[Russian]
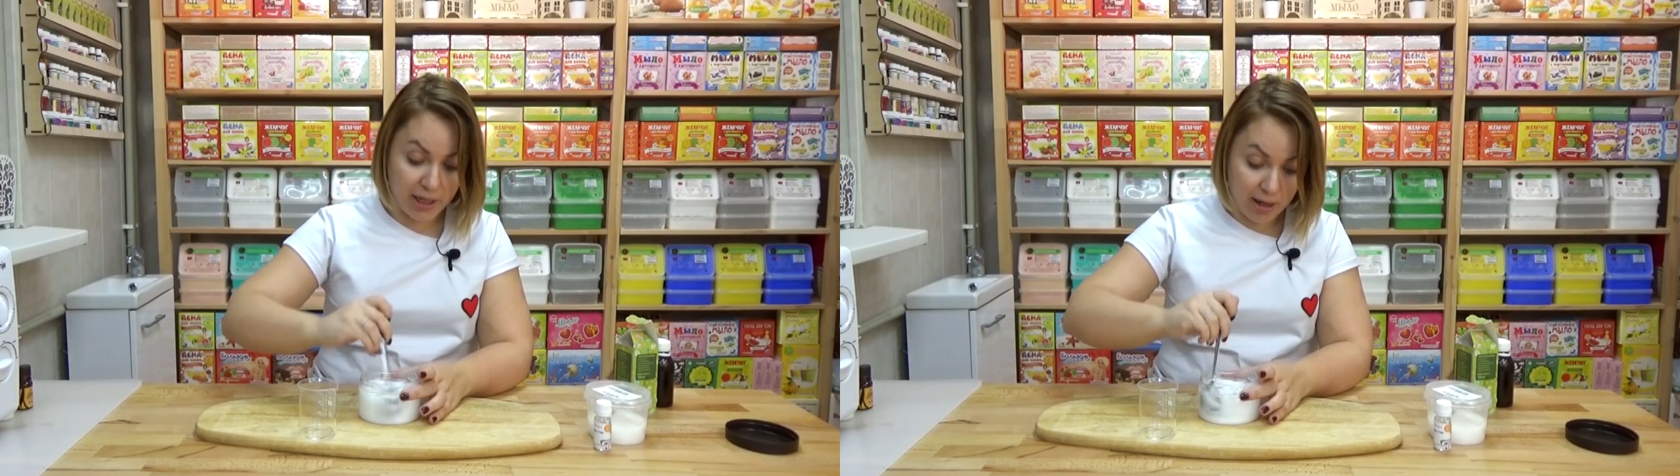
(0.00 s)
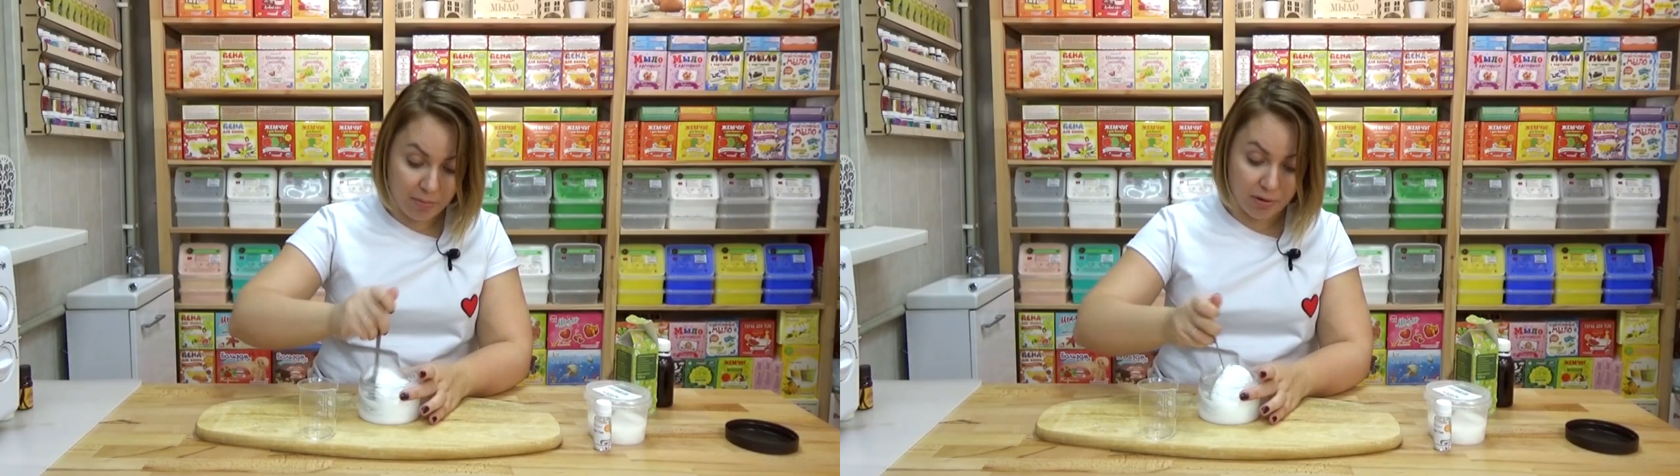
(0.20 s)

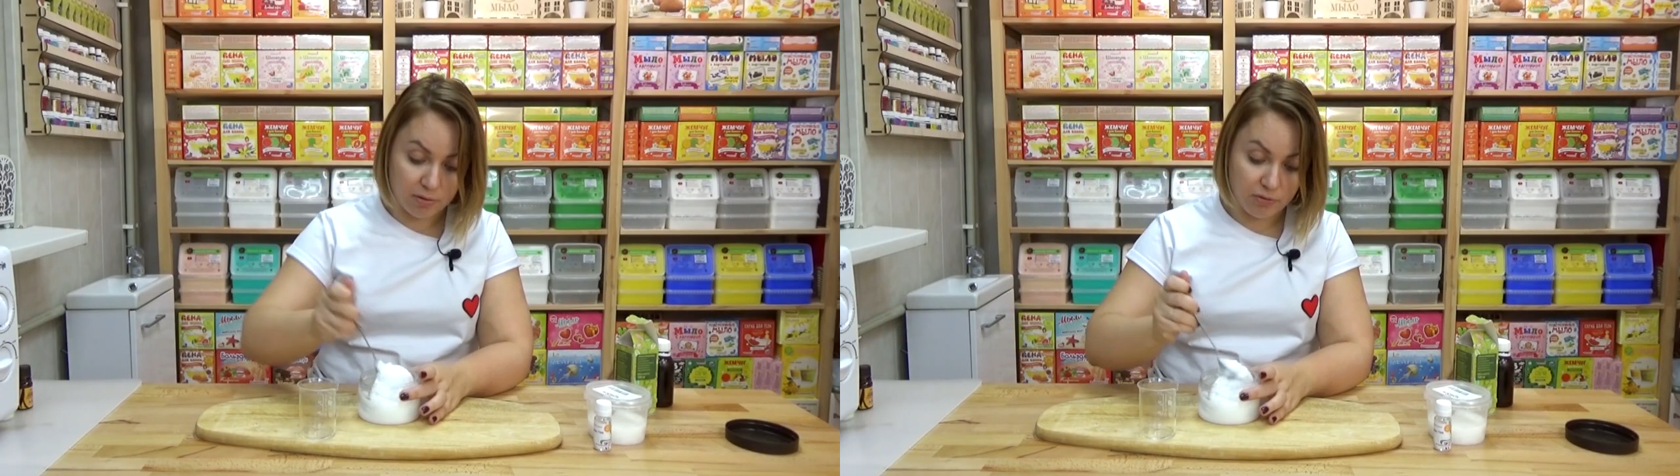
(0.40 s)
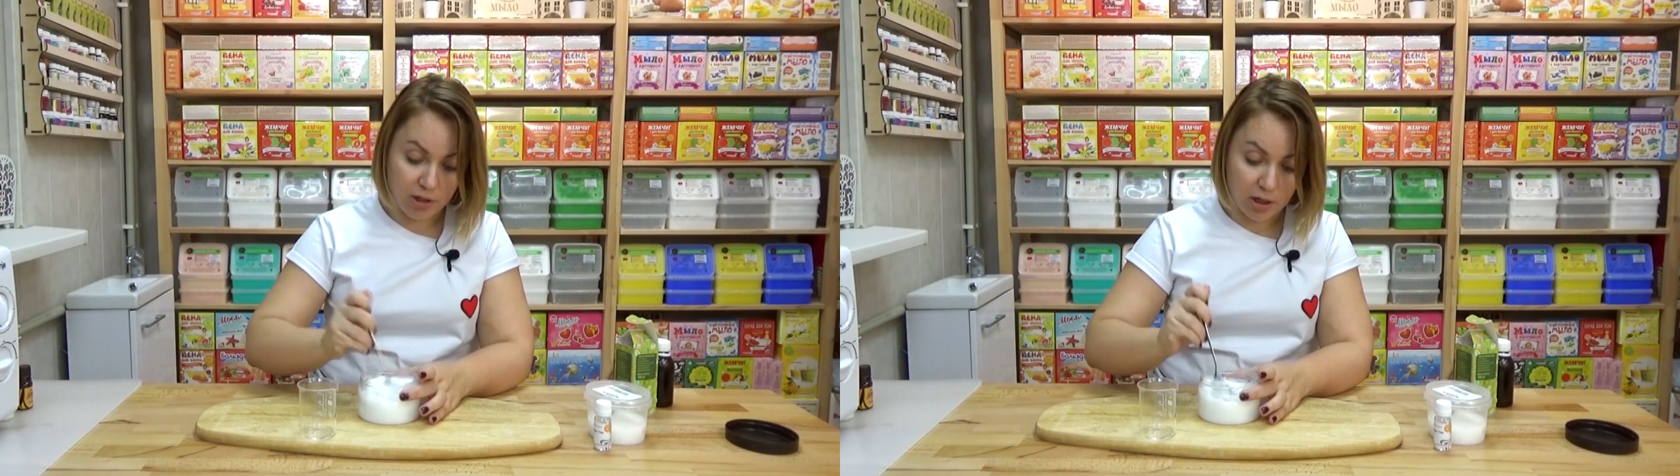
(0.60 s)

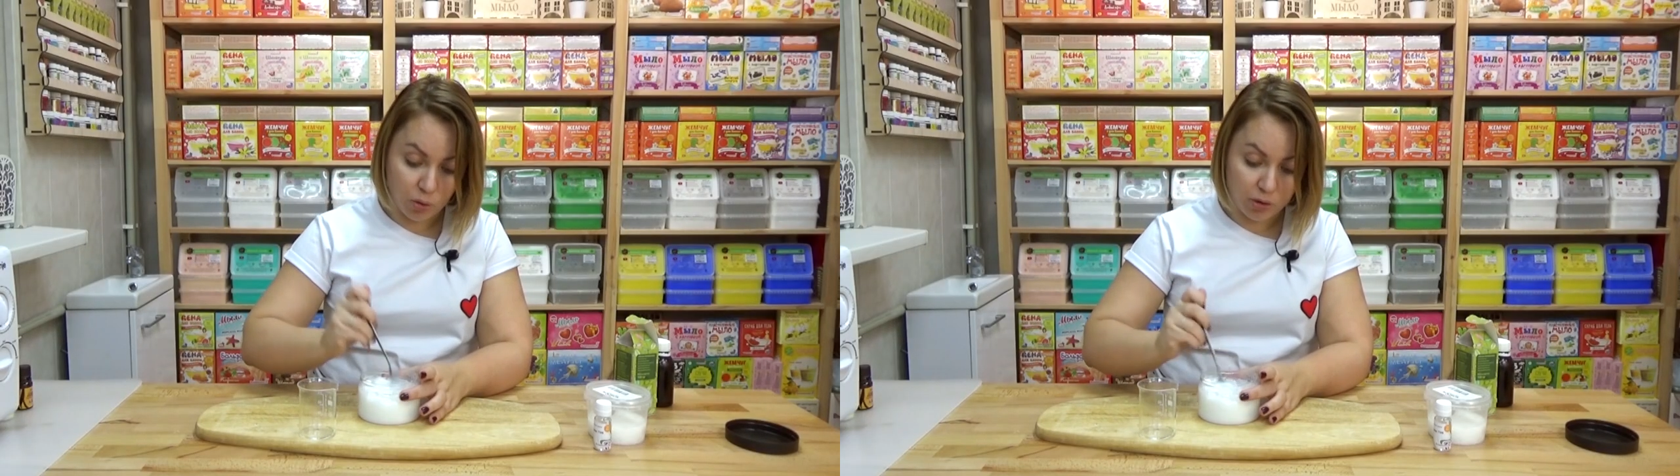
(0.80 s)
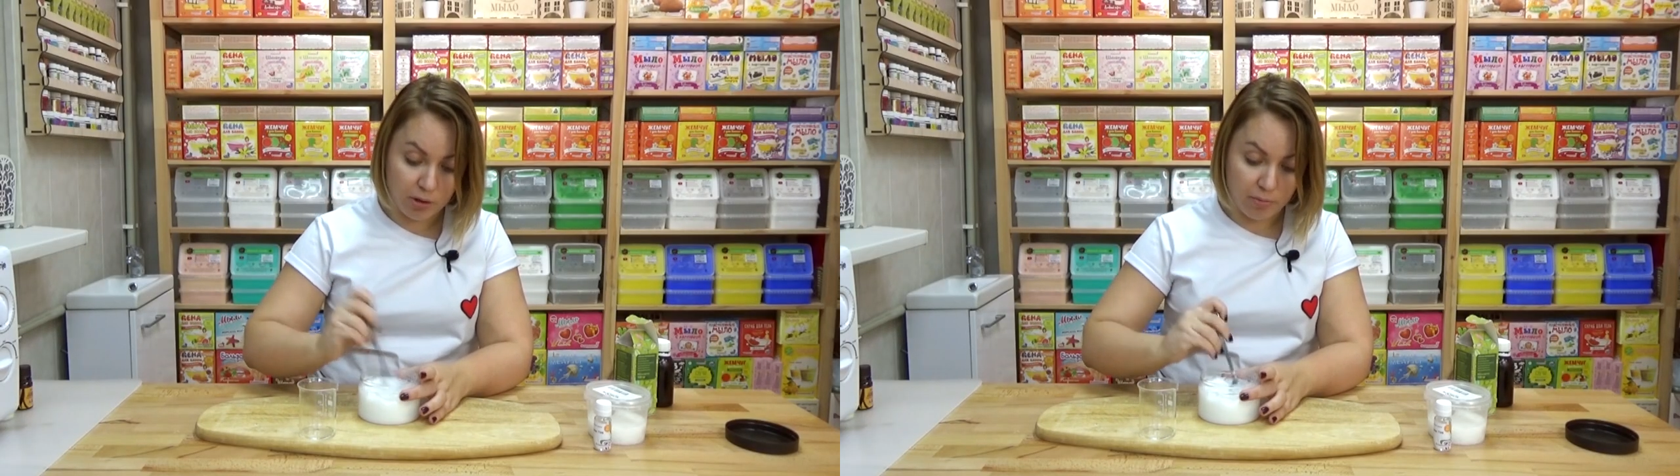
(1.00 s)
прямо в
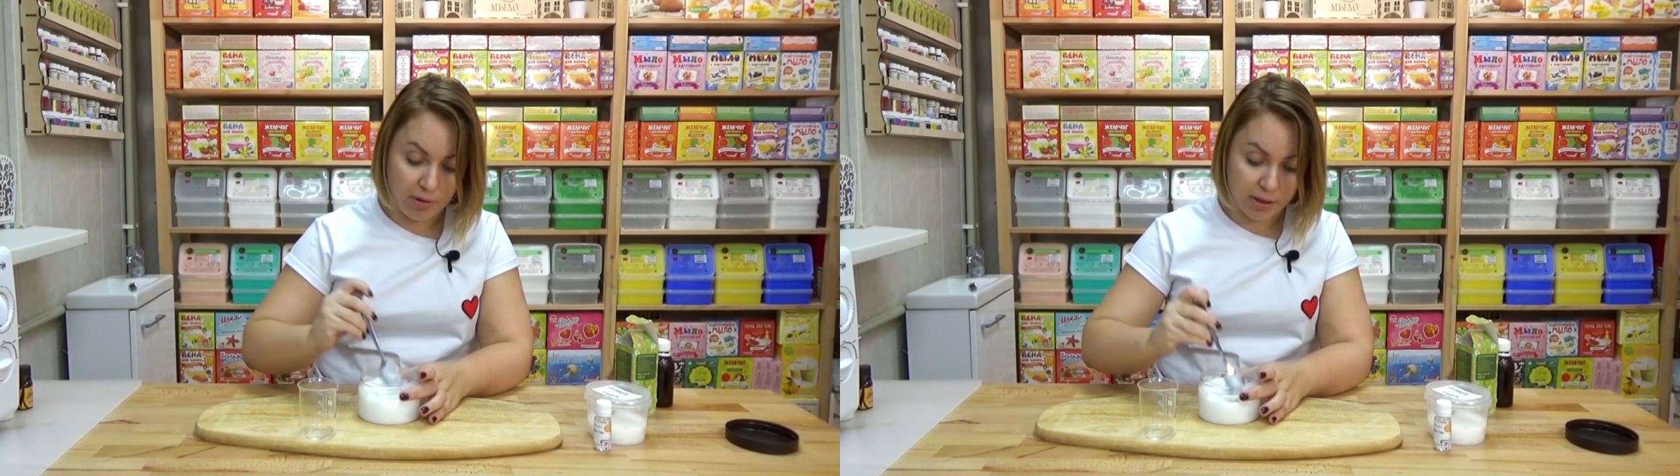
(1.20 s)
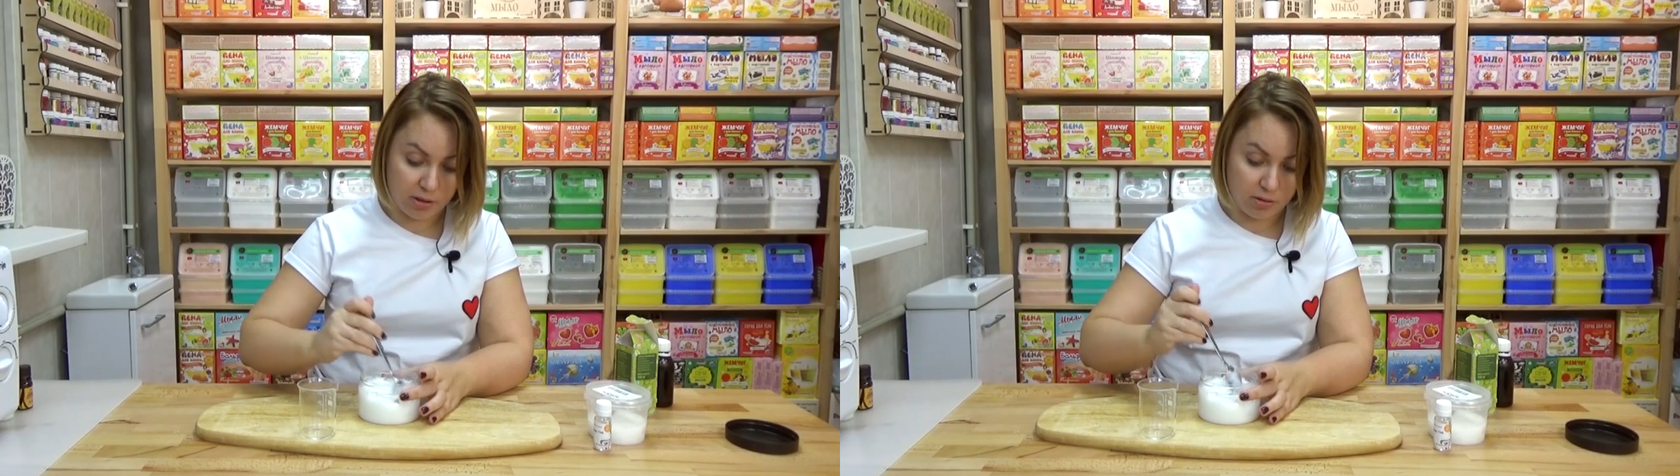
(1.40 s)
холодной
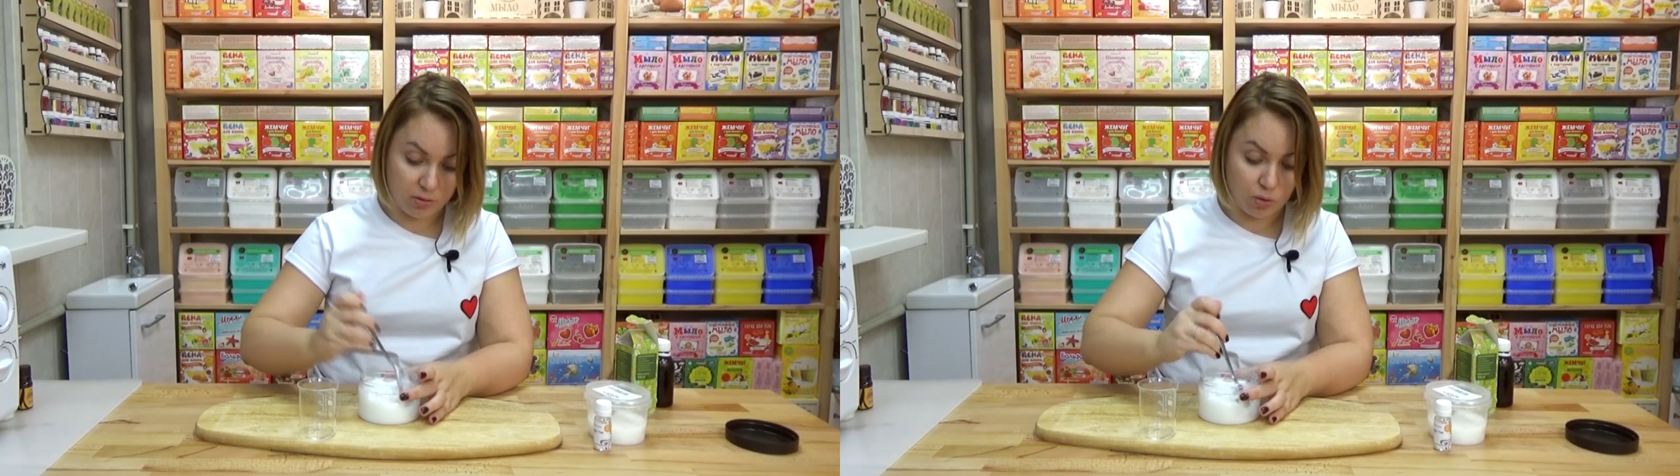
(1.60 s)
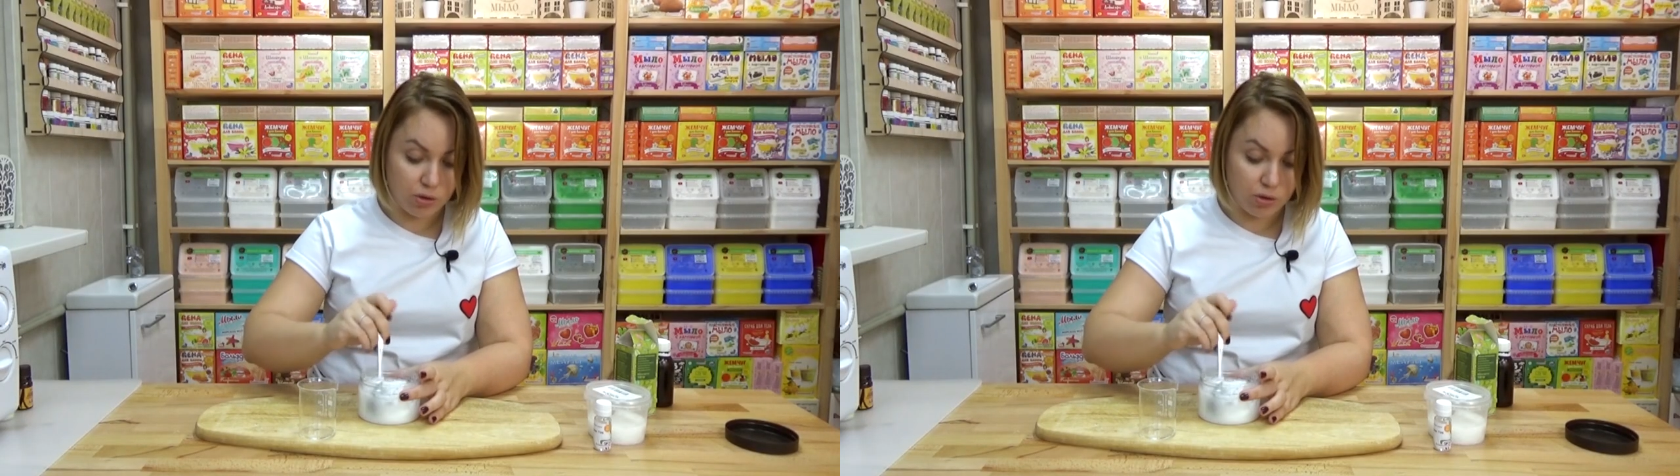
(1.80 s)
базе,